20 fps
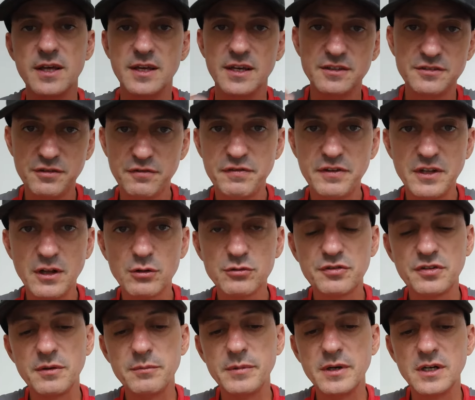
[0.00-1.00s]
Esse final
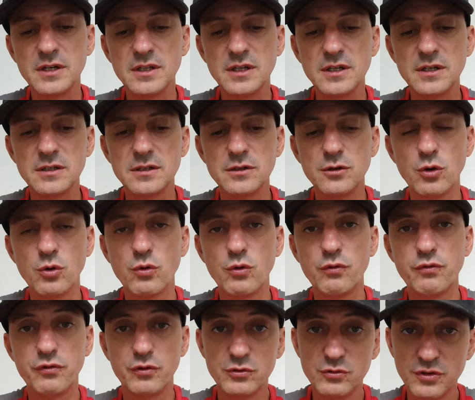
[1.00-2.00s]
de semana eu
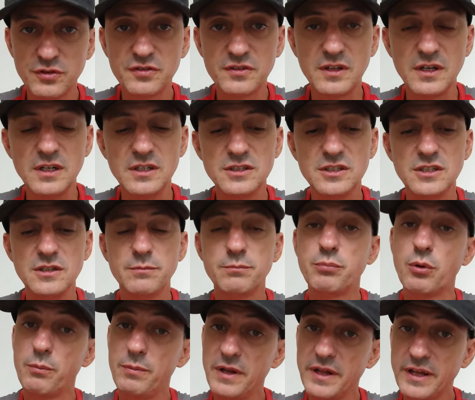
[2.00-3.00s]
fui no stand,
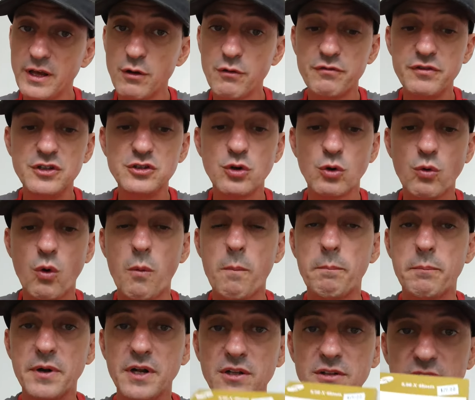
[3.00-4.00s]
publiquei o vídeo eu
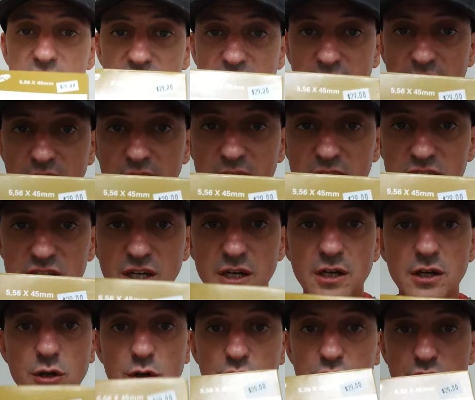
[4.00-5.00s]
comprando essa caixa,
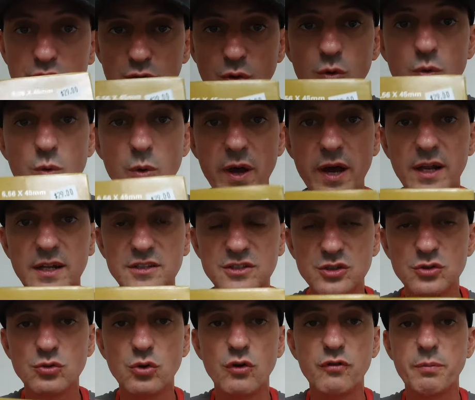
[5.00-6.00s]
eu estou com ela
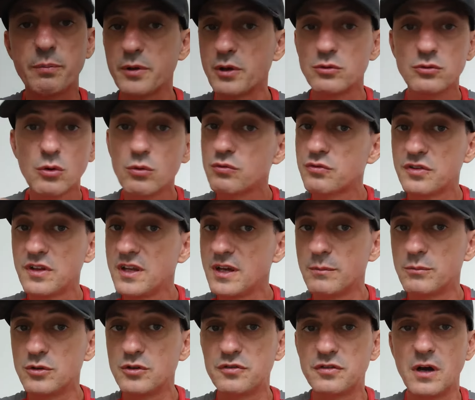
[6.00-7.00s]
de novo porque eu não usei a
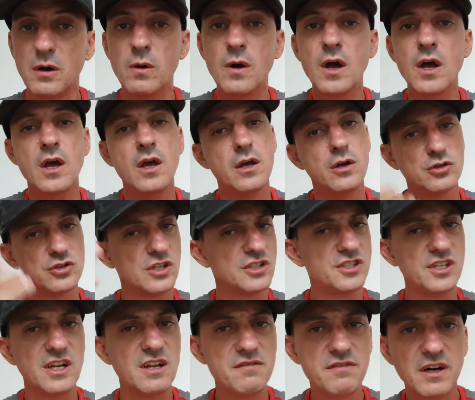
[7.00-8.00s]
munição. Eu já
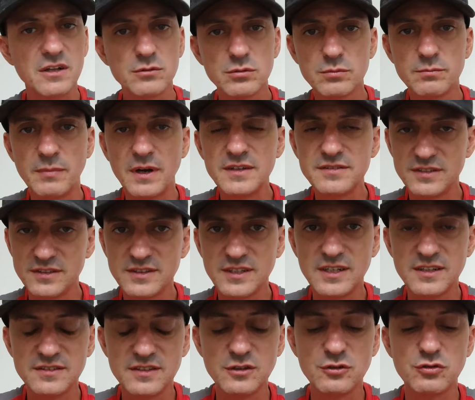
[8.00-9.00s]
tinha levado mais de
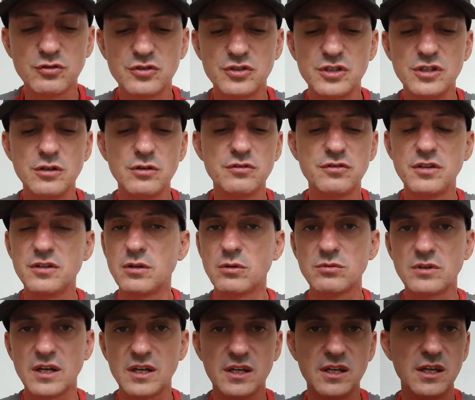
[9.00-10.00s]
300 tiros,
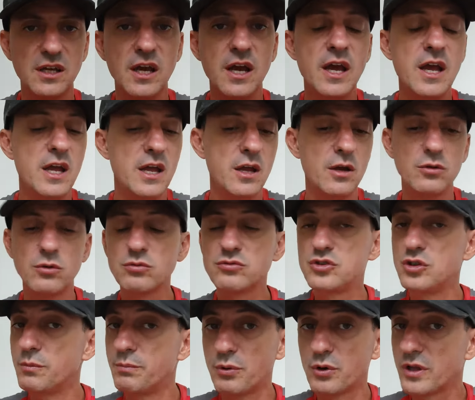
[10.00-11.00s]
então tá aqui. Eu não
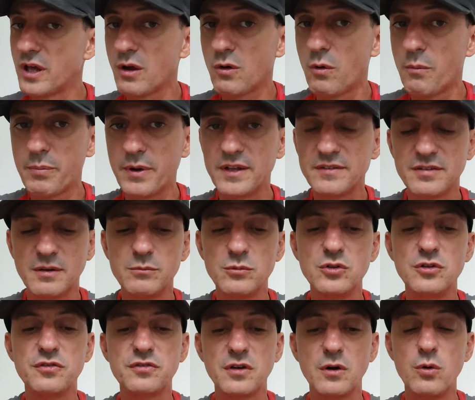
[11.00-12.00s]
tinha por que comprar essa
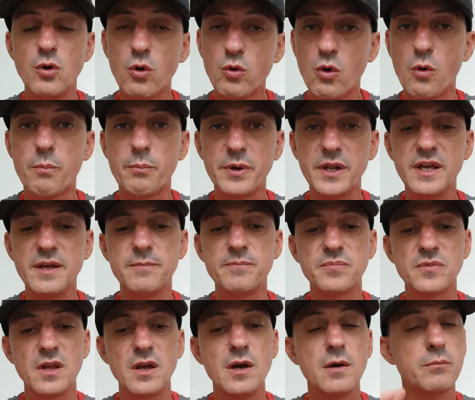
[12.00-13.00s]
munição, eu
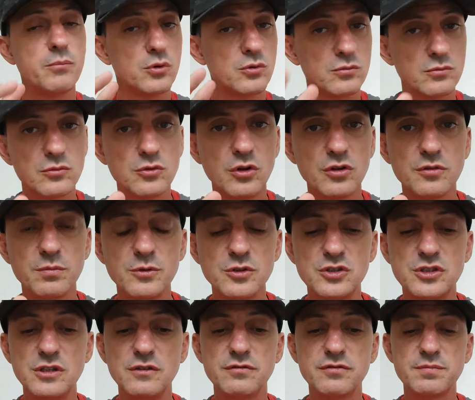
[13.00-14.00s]
comprei por dois
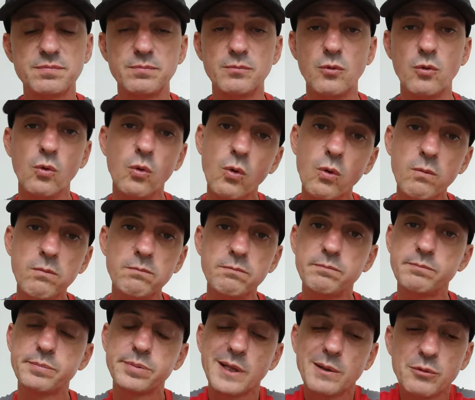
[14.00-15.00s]
motivos. Um,
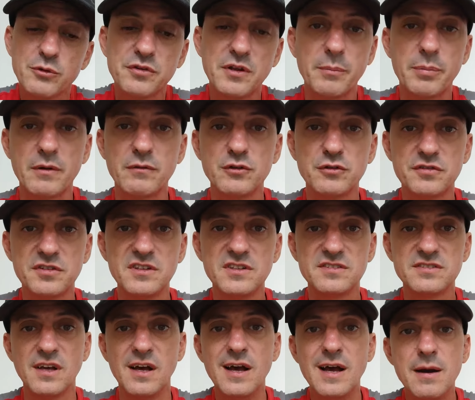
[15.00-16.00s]
para mostrar para
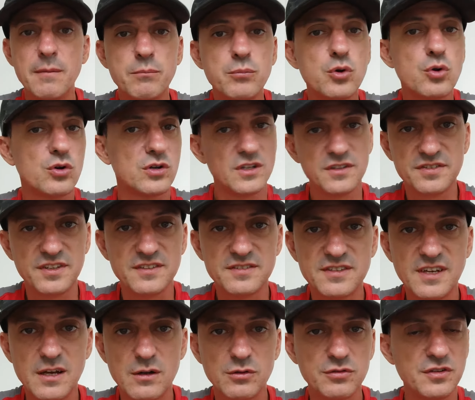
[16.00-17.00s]
vocês burocracia
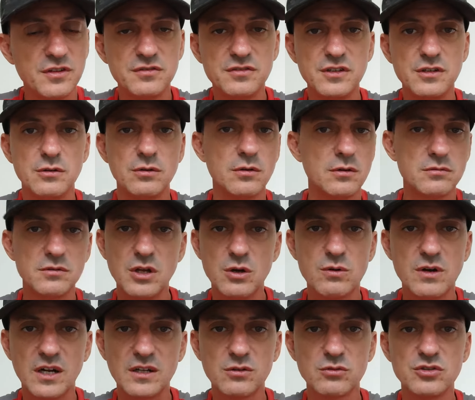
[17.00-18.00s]
zero. Vocês viram,
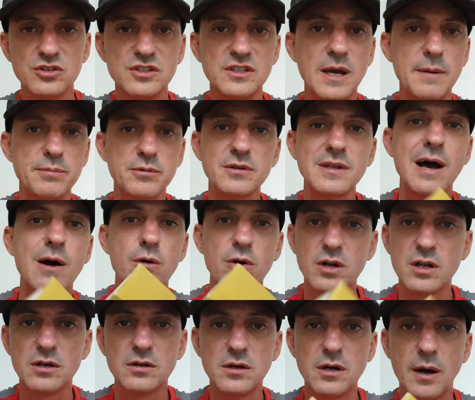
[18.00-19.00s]
deu cartão de débito na
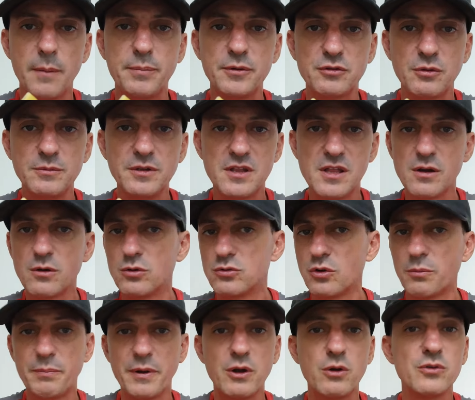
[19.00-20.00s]
hora, a pessoa me entregou,
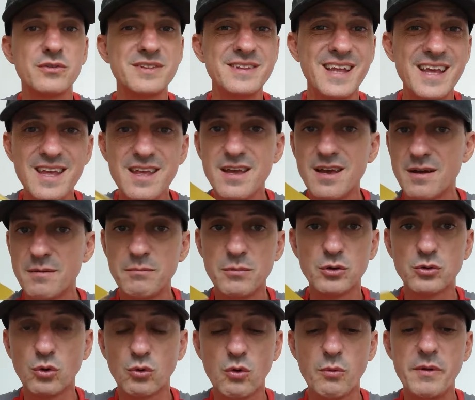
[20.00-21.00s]
não pegou nem
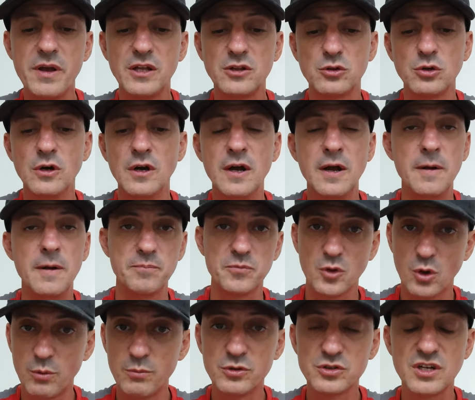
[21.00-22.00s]
meu documento.
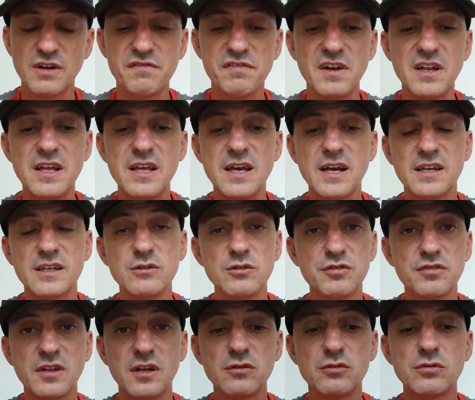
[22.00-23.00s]
Como eu já falei, aqui nos
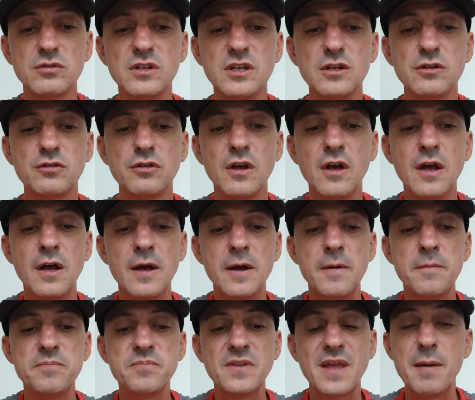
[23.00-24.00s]
Estados Unidos
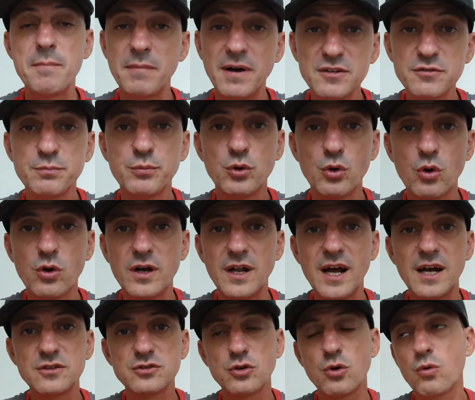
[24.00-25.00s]
é mais
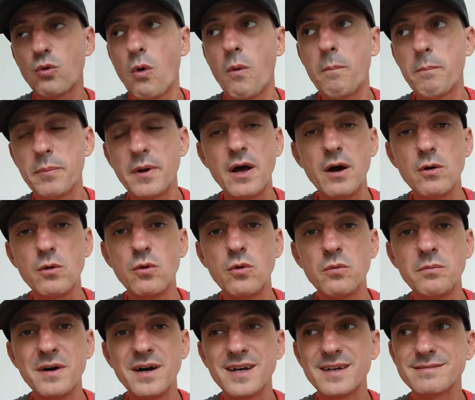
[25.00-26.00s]
burocrático eu comprar
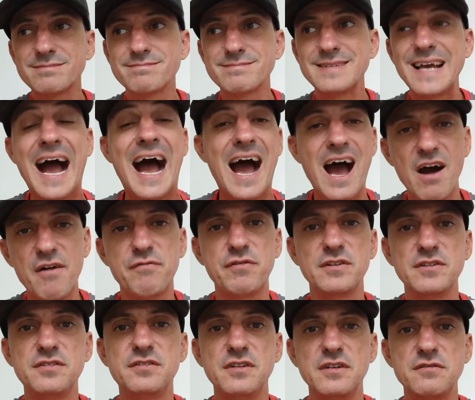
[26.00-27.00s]
uma
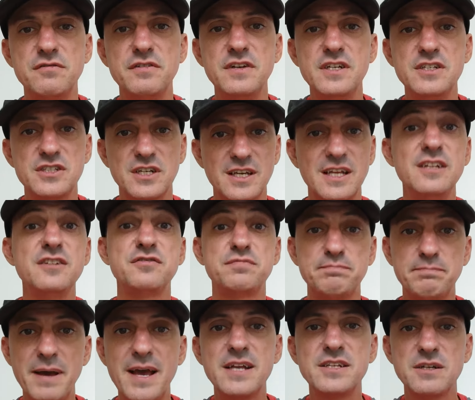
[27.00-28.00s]
garrafa de cerveja que eles
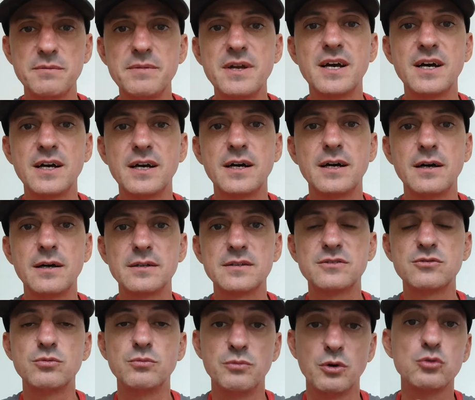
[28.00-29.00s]
pedem a
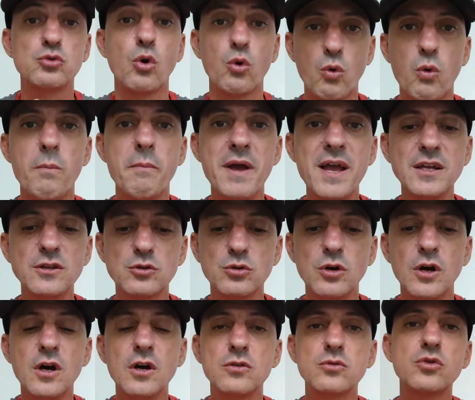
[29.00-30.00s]
minha, o meu
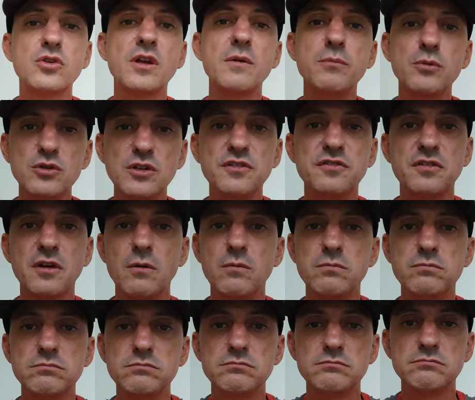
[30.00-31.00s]
documento do que
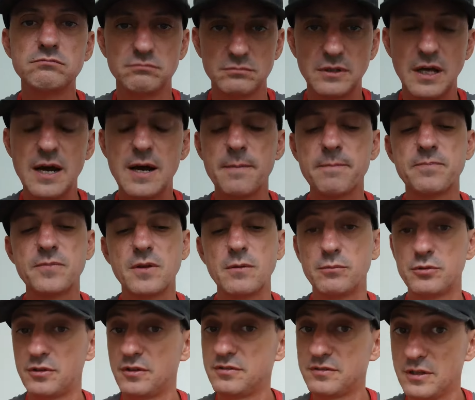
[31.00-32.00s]
munição, tá? Pra
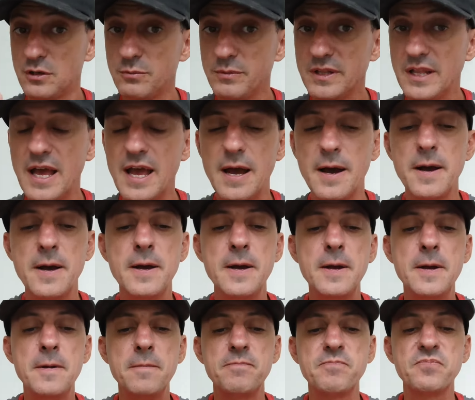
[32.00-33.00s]
vocês terem uma ideia.
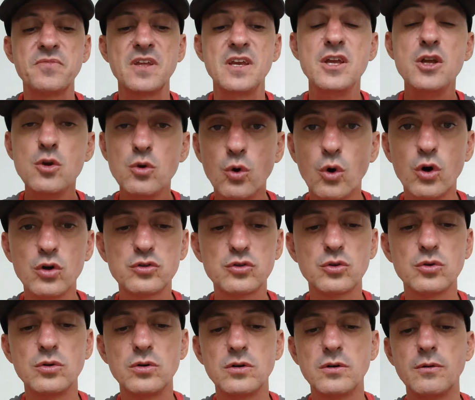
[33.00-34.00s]
E
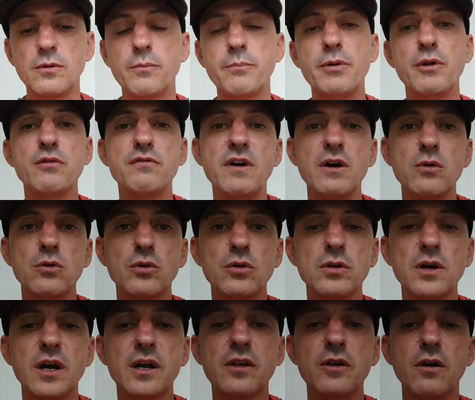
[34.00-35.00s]
outro pelo valor,
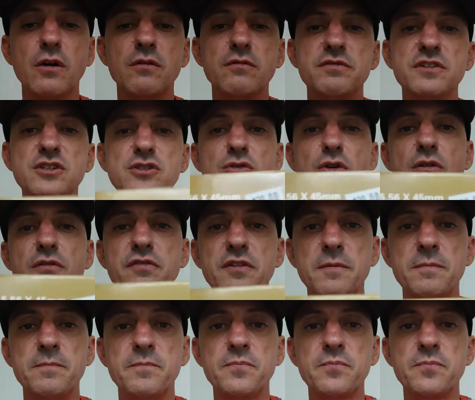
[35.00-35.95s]
aqui ó, 29.